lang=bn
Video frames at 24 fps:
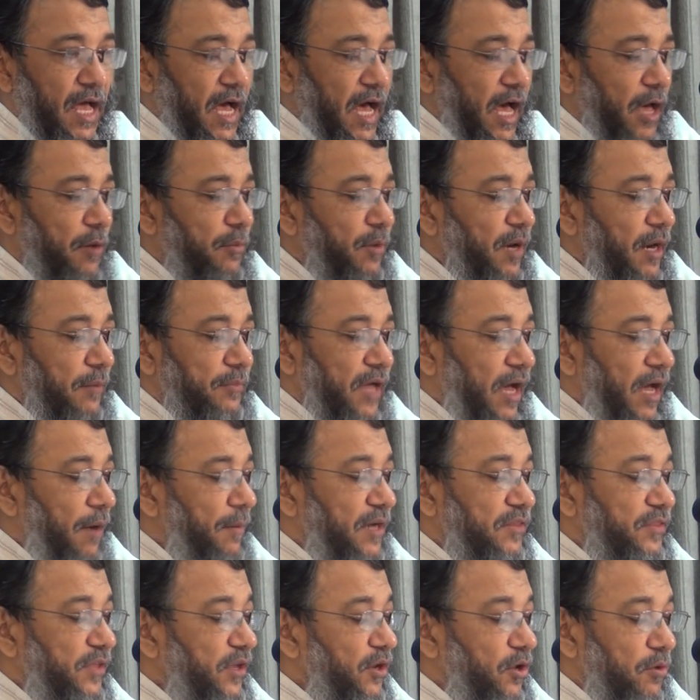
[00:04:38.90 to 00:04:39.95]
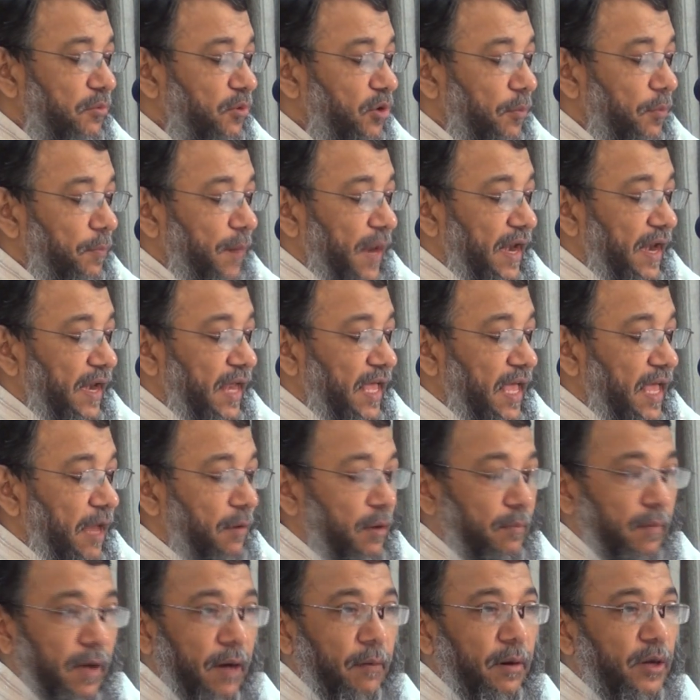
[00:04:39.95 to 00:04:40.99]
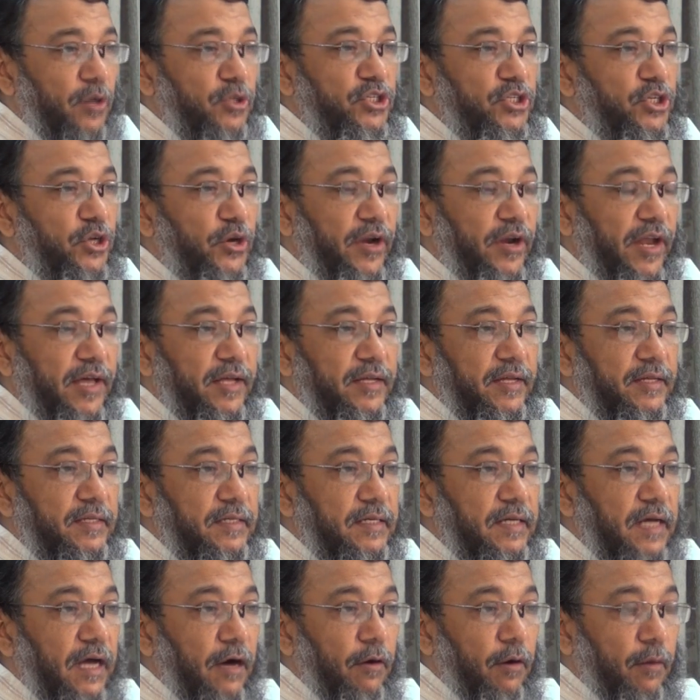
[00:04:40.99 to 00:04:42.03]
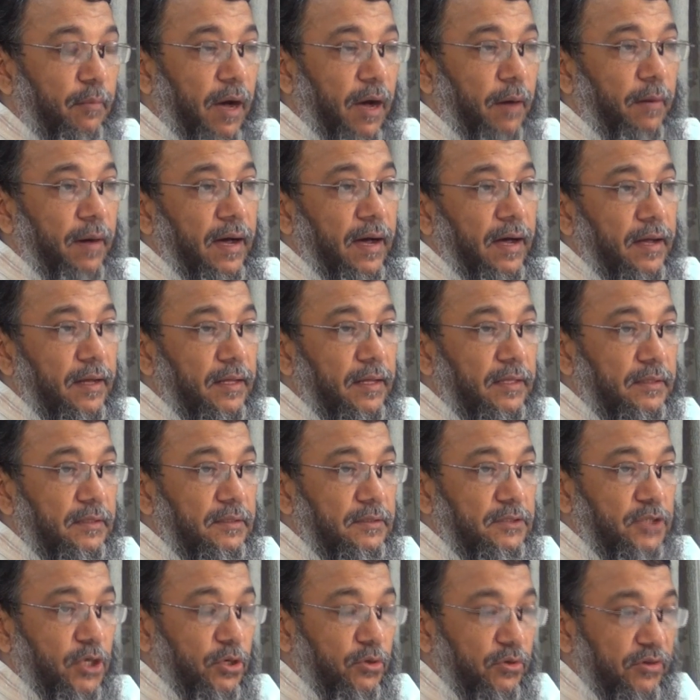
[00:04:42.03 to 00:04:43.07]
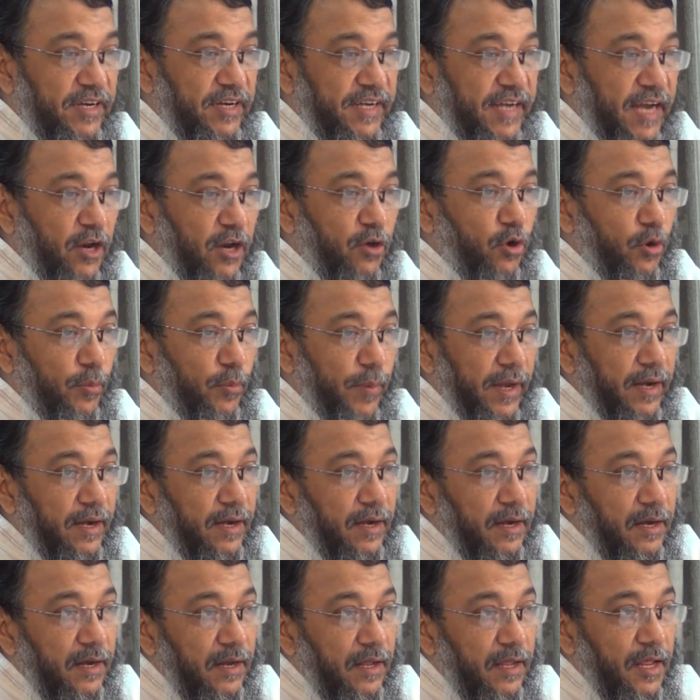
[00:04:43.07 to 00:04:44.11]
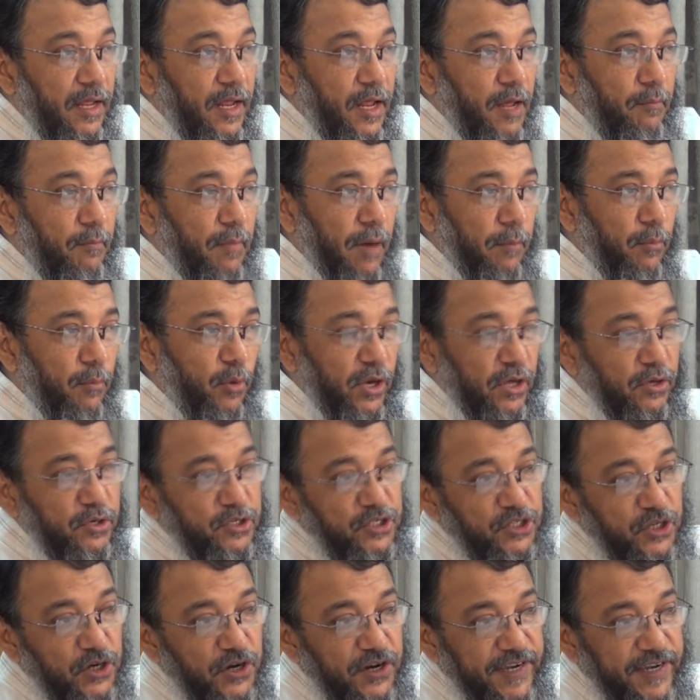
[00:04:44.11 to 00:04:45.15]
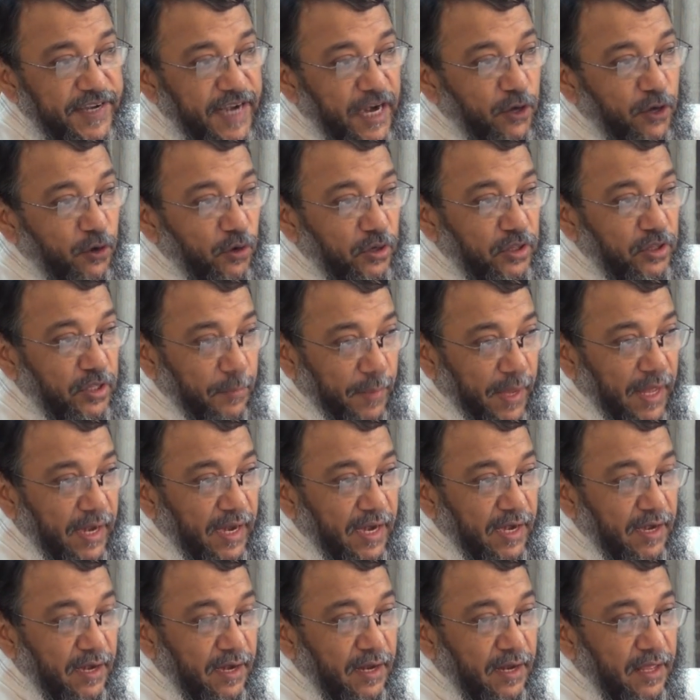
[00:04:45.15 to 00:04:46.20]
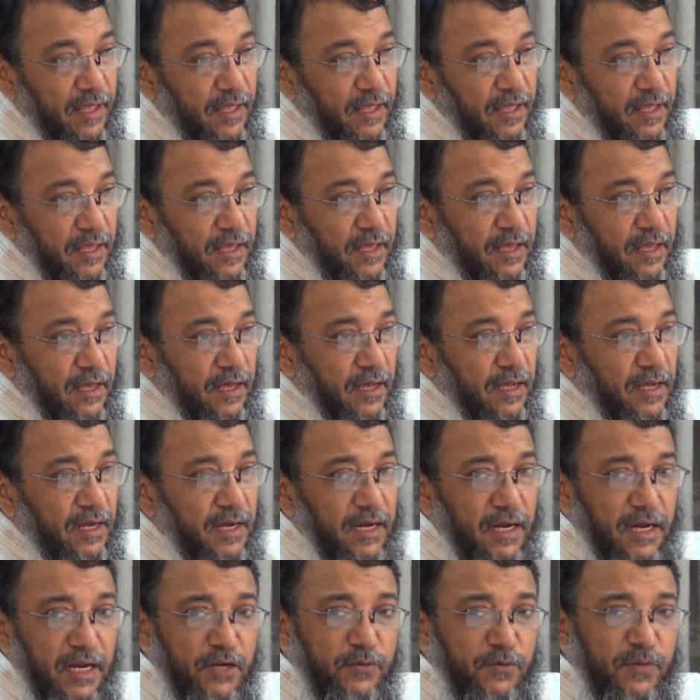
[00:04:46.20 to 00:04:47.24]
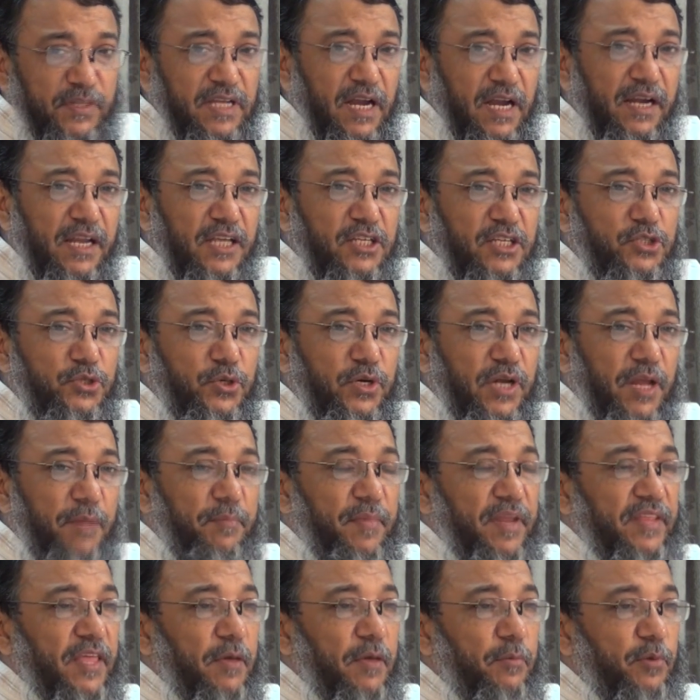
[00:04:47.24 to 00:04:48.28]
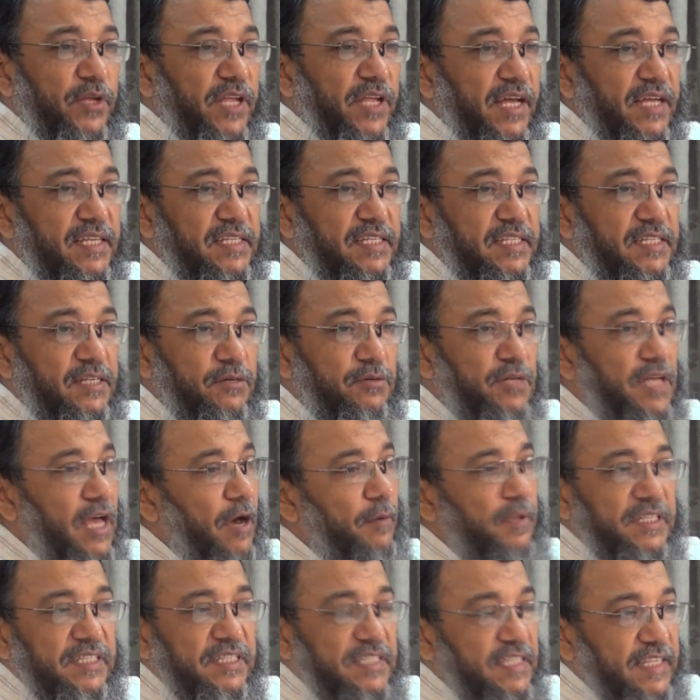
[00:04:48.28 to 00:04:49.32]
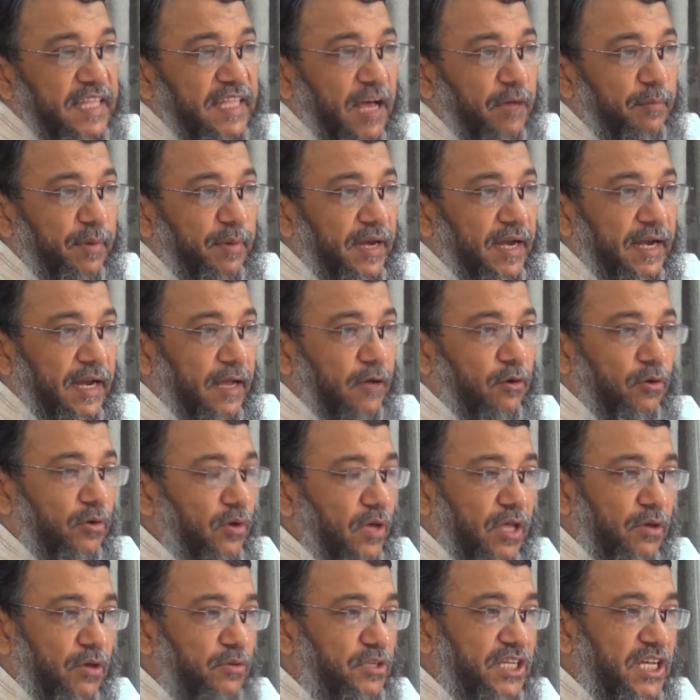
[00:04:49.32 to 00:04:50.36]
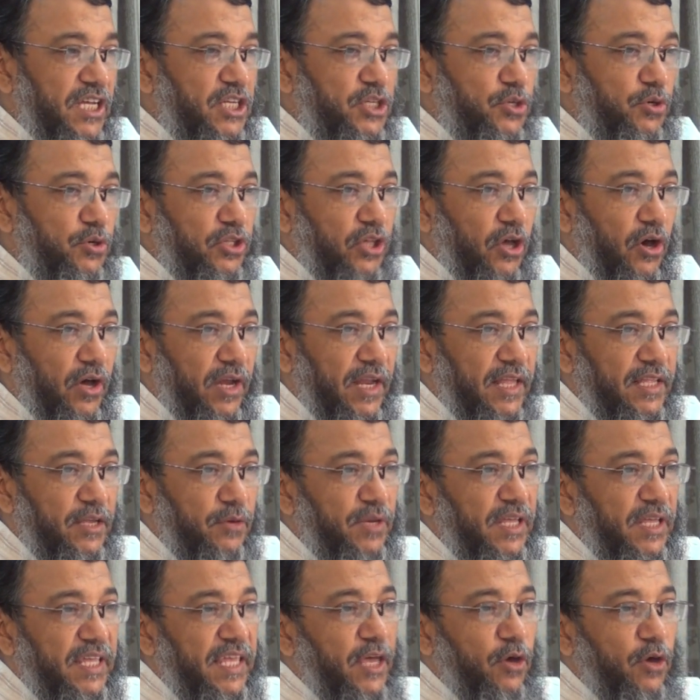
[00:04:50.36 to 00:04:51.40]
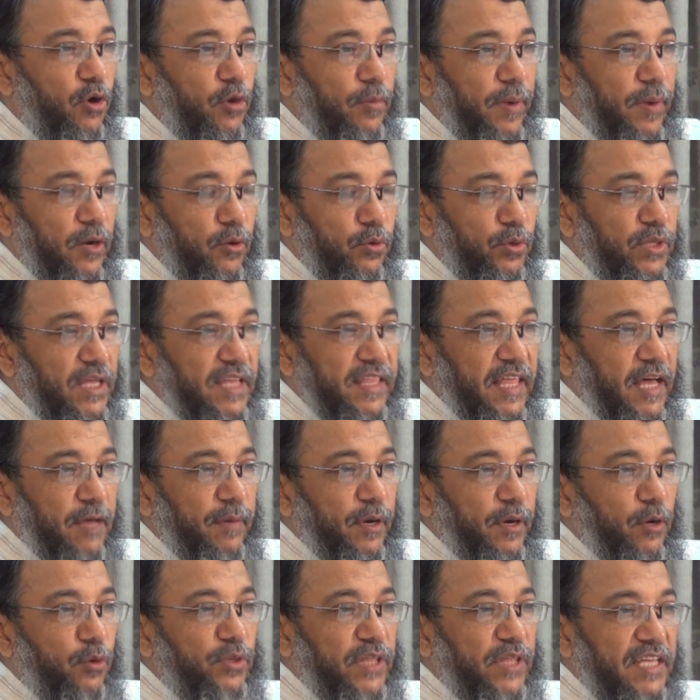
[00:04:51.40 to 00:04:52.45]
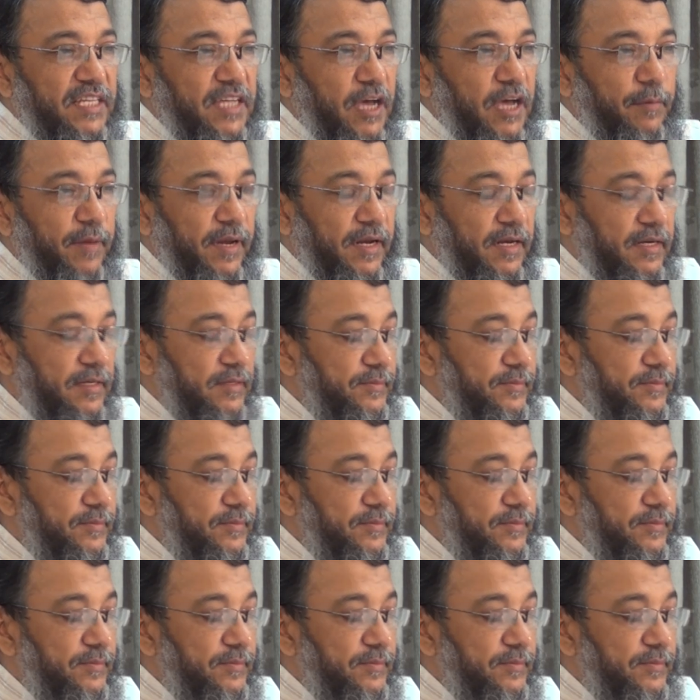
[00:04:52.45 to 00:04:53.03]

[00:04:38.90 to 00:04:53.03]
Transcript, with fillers: আমি বললাম তো আমার তো এরকম কোনো প্ল্যান নাই আমার বাবারও ছিল না আমার বাবা যখন রিটায়ার করবেন বা মনে হচ্ছিল রিটায়ার করতে পারেন ইট ওয়াজ আন্ডারস্টুড এমনিতেই বোঝা গেছে যে উনি আমাদের সাথে থাকবেন এটা কোনো কেউ জিজ্ঞেস করতে হয় না যে উনি কী করবেন কোথায় থাকবেন কোথায় যাবেন